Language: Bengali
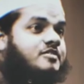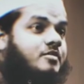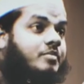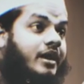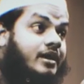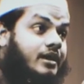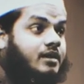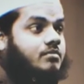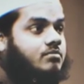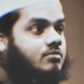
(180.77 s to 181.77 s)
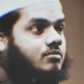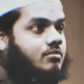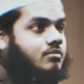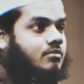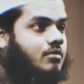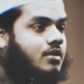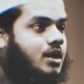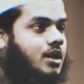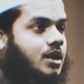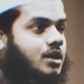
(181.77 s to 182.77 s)
ব্যাংকে
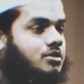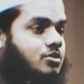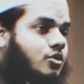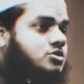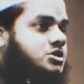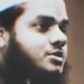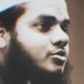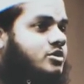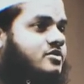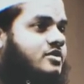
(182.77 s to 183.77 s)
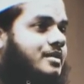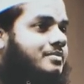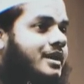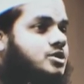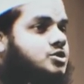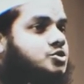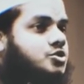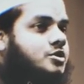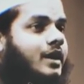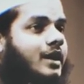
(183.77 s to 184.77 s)
তখন সে বলতেছে এই ব্যাংক
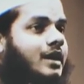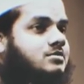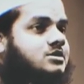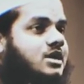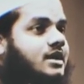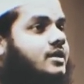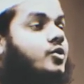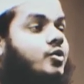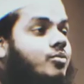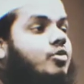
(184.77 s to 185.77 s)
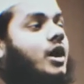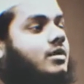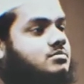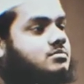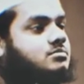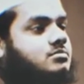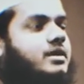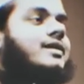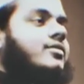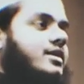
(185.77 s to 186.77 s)
সুদি ব্যাংক আমি চাকরি করব না
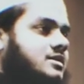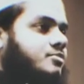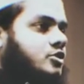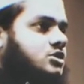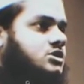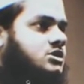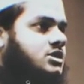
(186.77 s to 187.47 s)
গেল একটা পয়েন্ট